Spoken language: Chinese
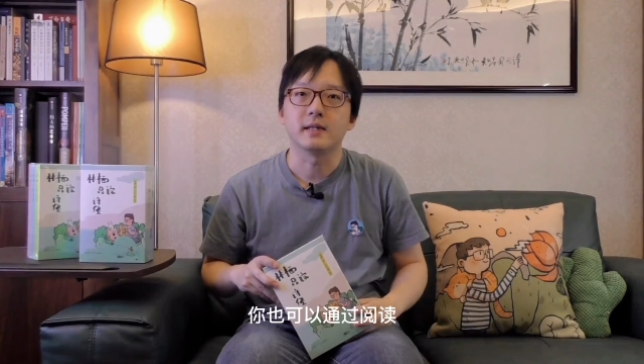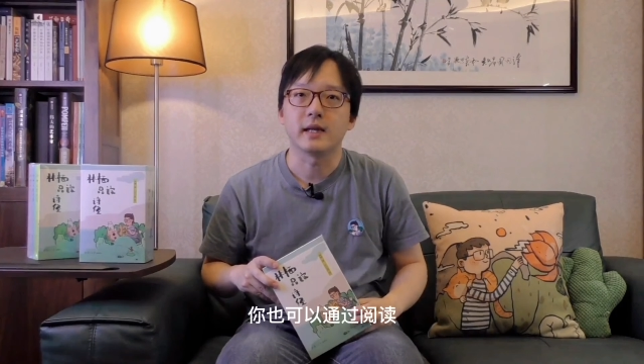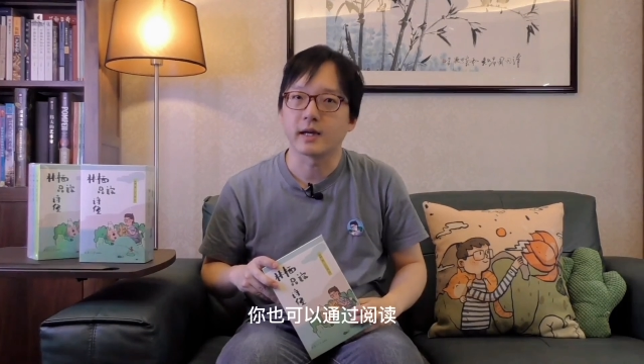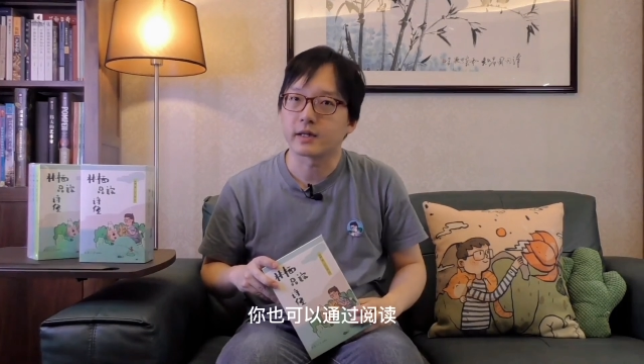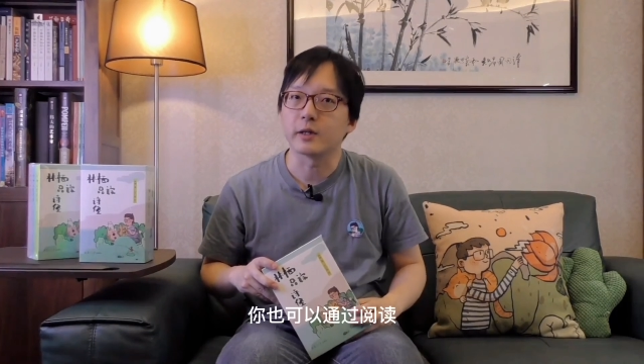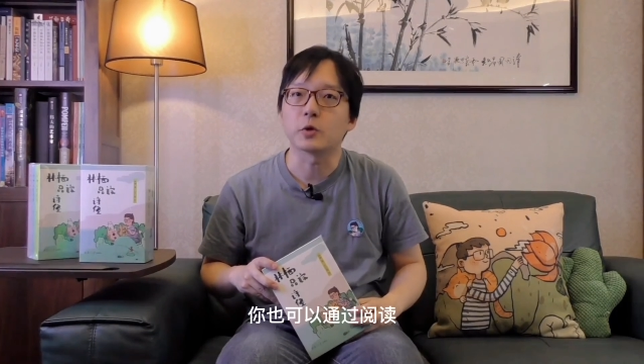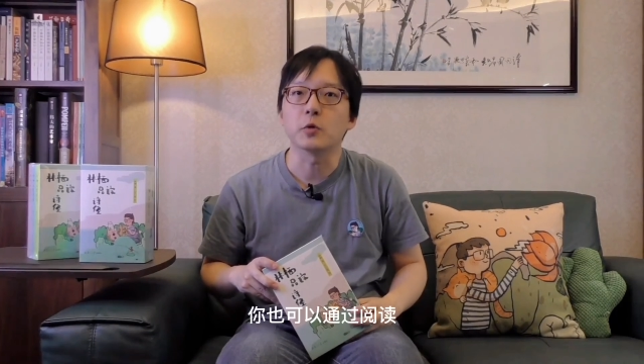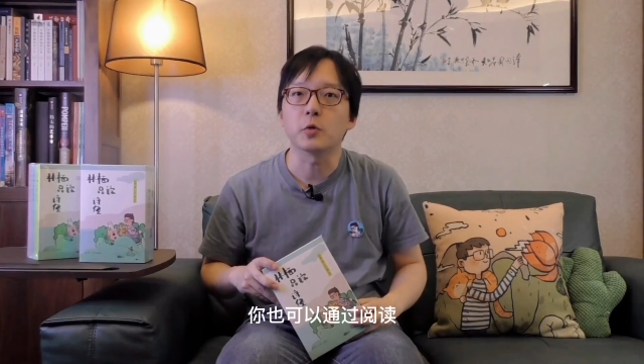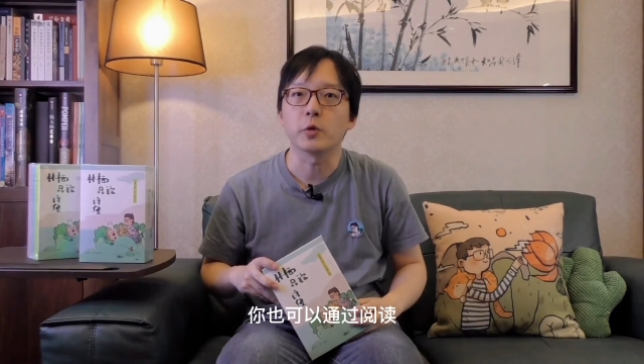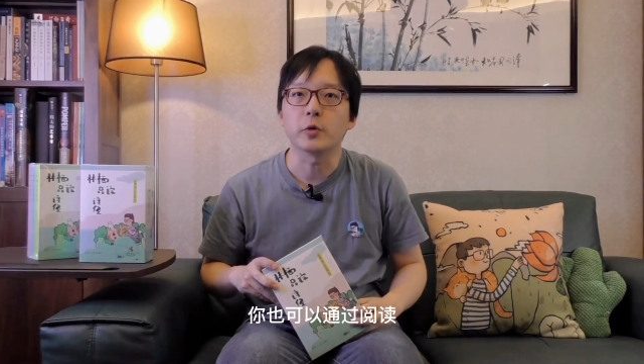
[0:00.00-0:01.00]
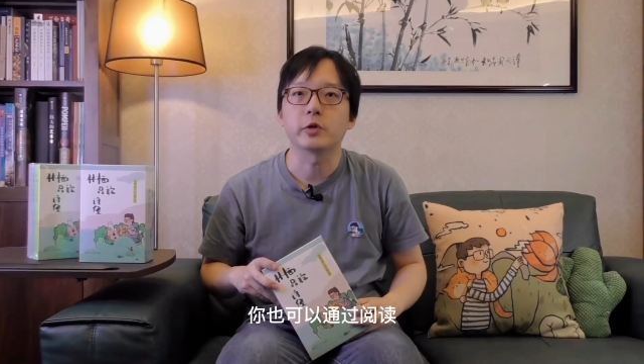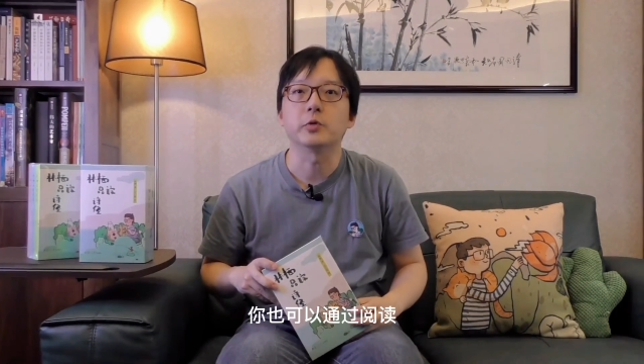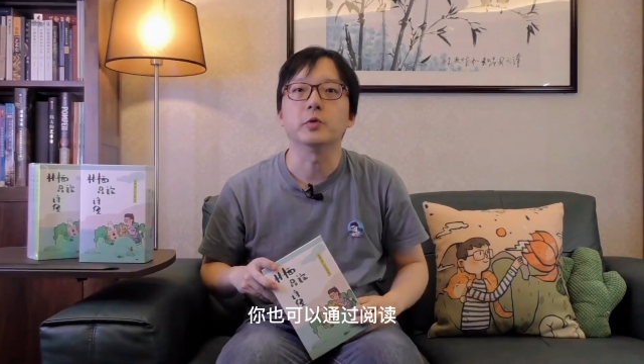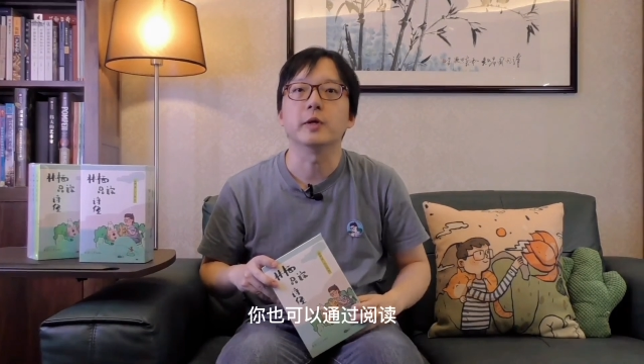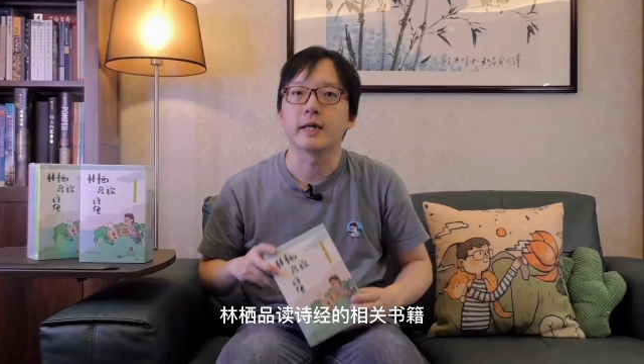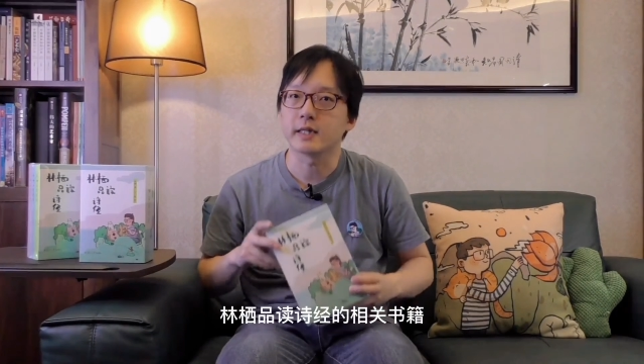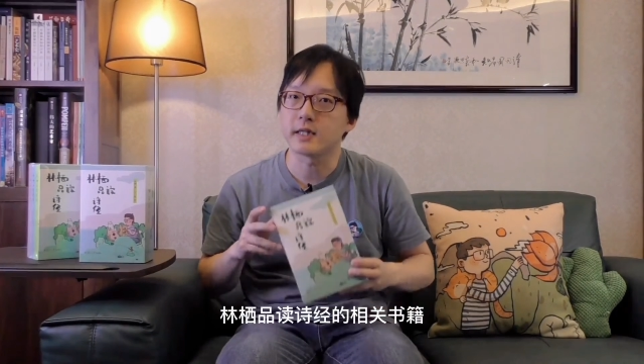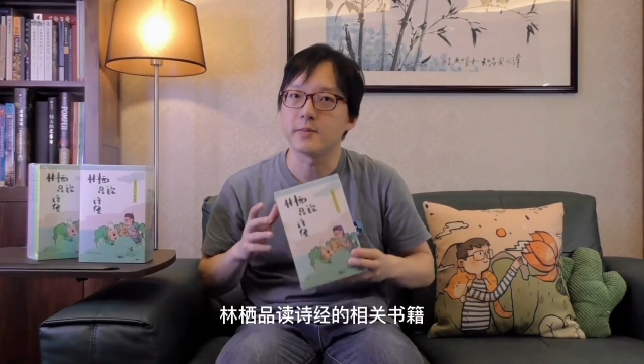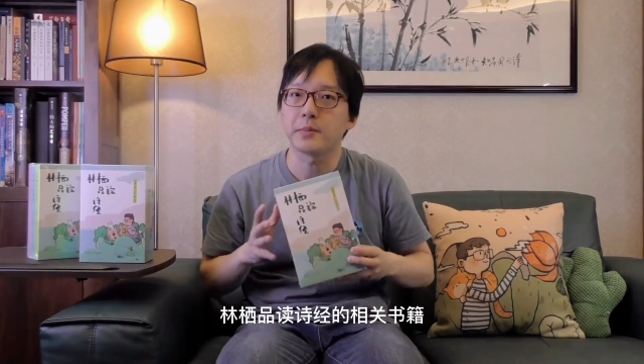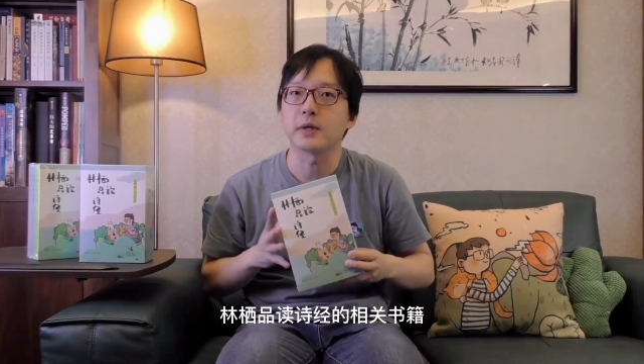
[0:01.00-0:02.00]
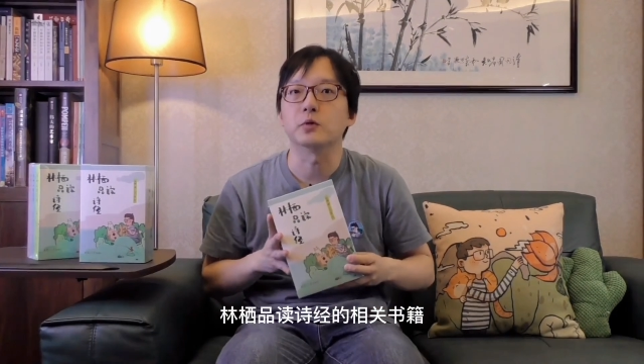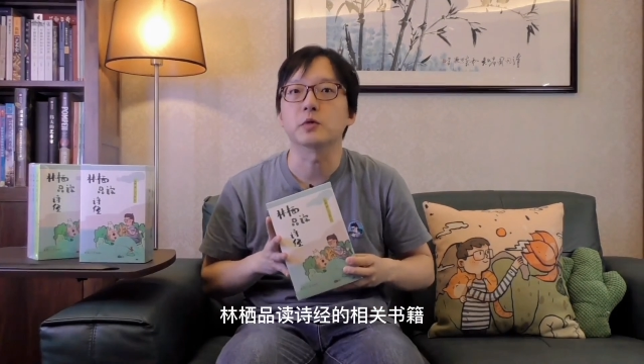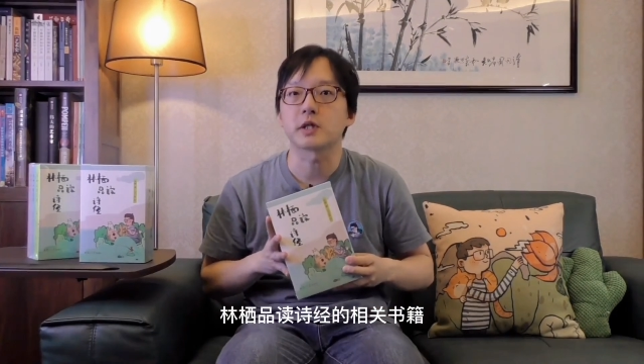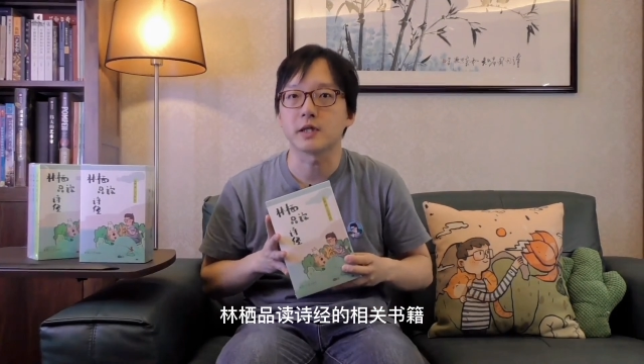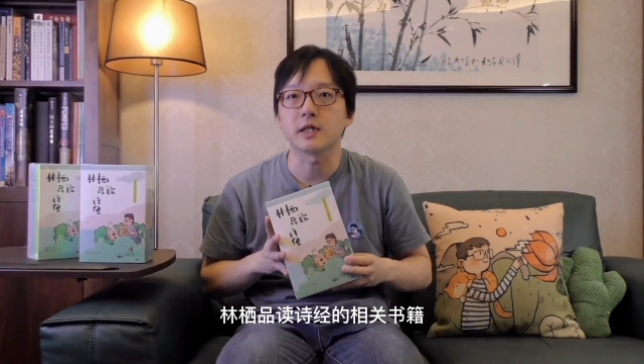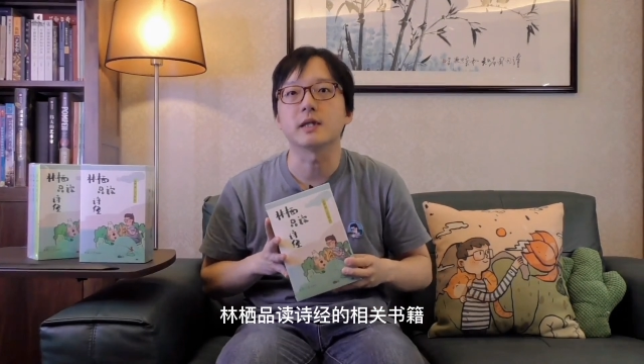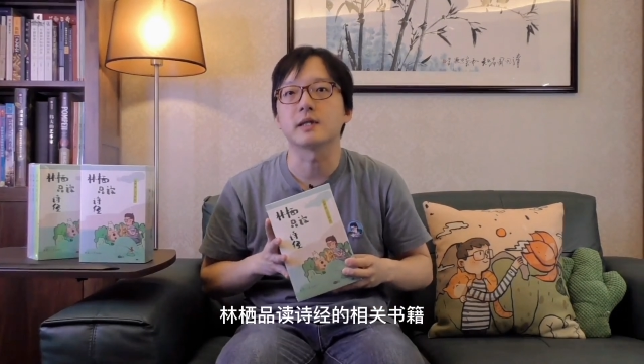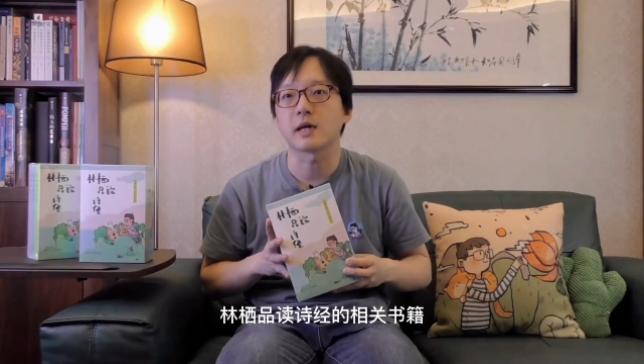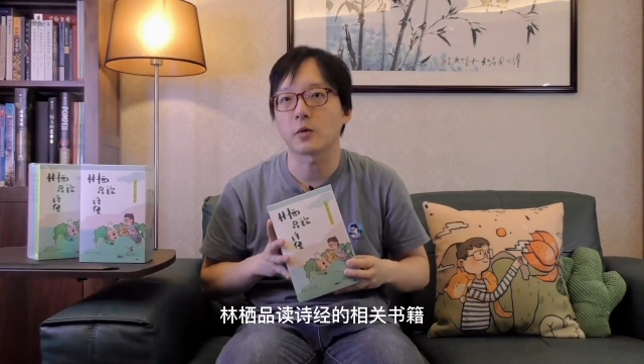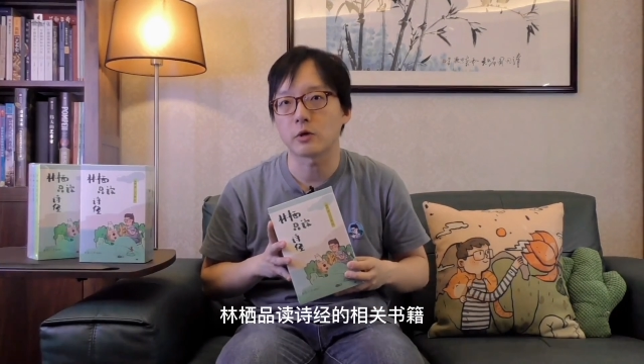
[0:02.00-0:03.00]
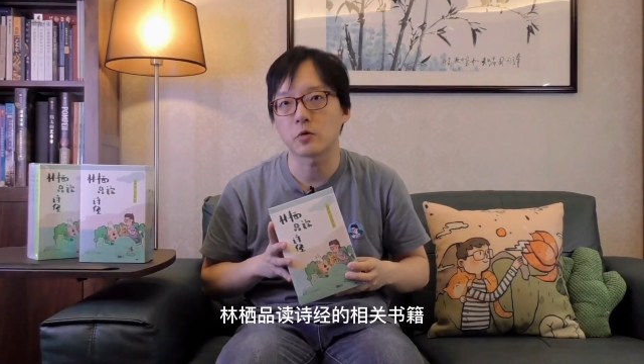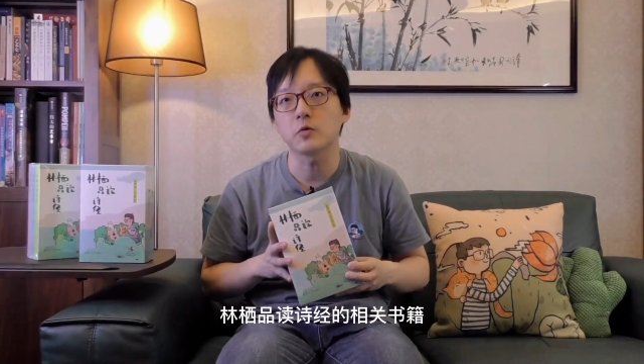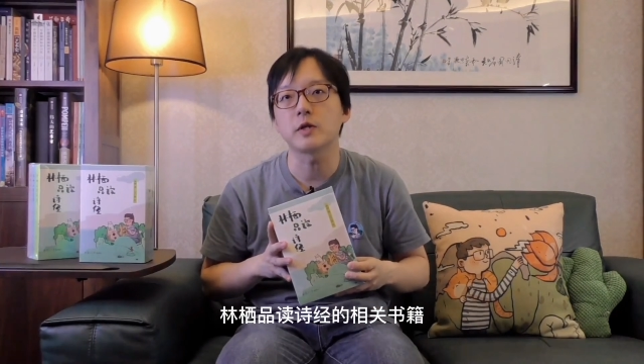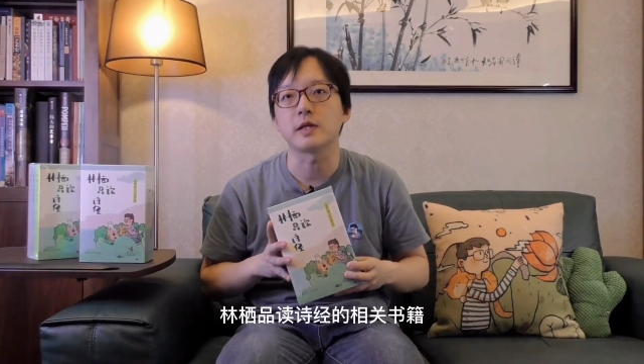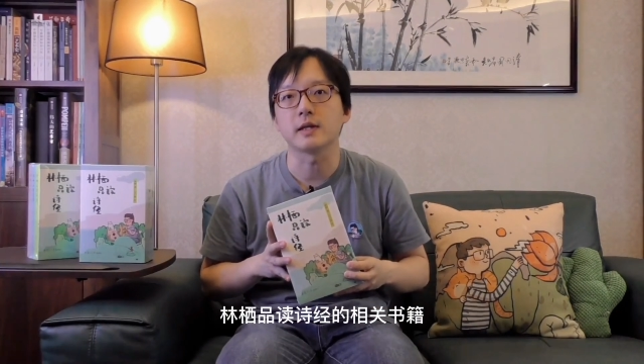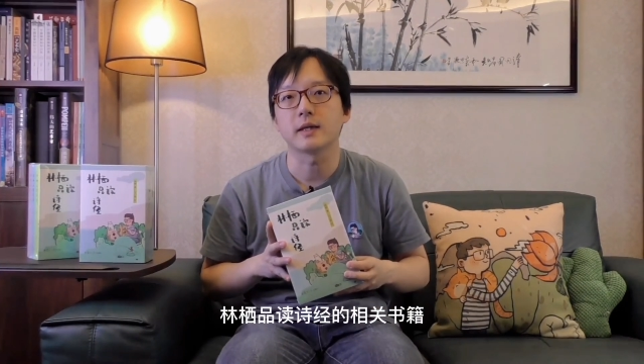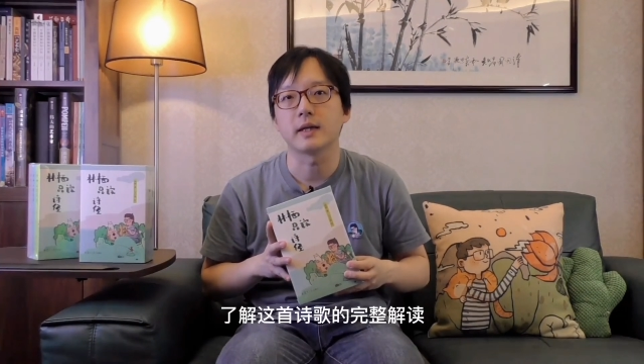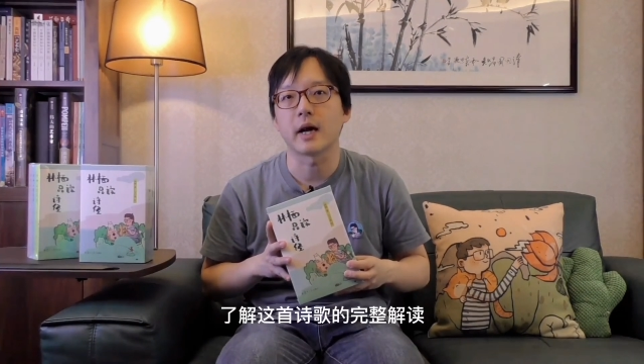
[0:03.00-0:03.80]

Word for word: 你也可以通过阅读零七品读诗经的相关书籍，